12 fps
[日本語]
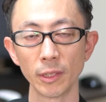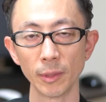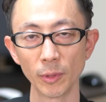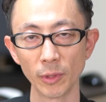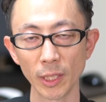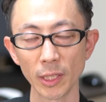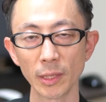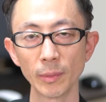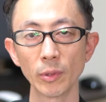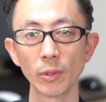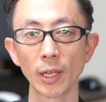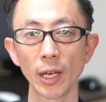自分で自
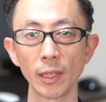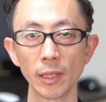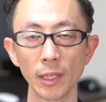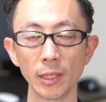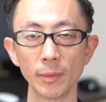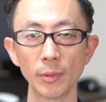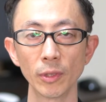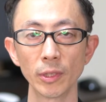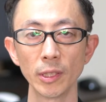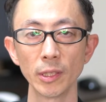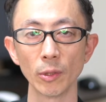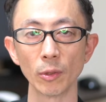分を変えて自分の
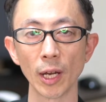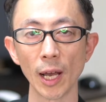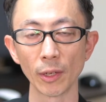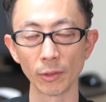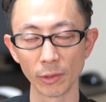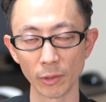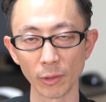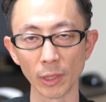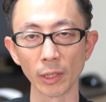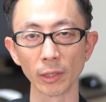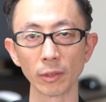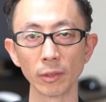人生を変えるっていう
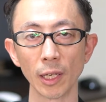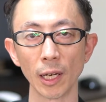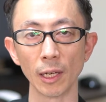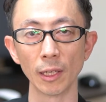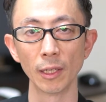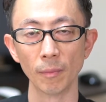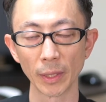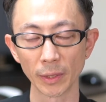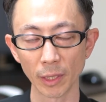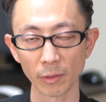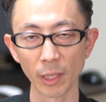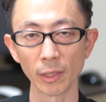感覚が全
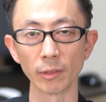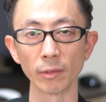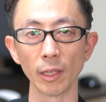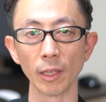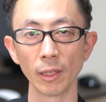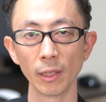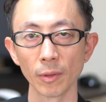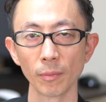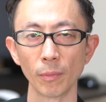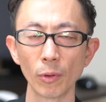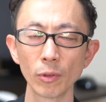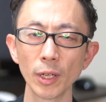くないんですね
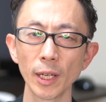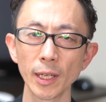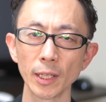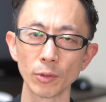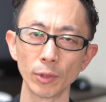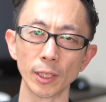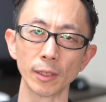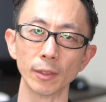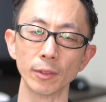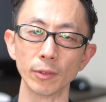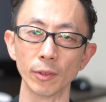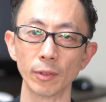僕がねそうだったん
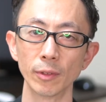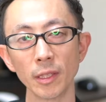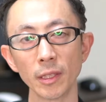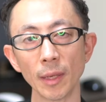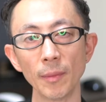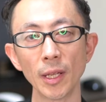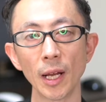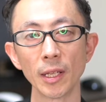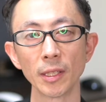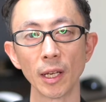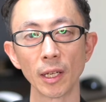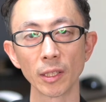ですよセミナーに
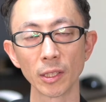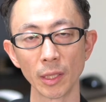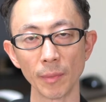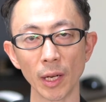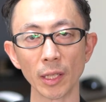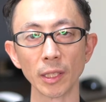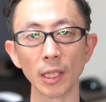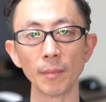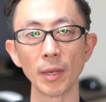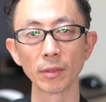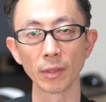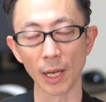参加すれば稼げ
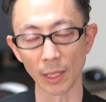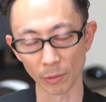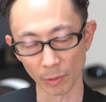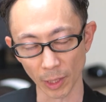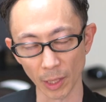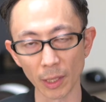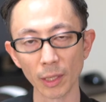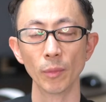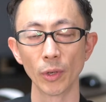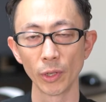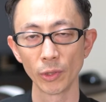ますかとか森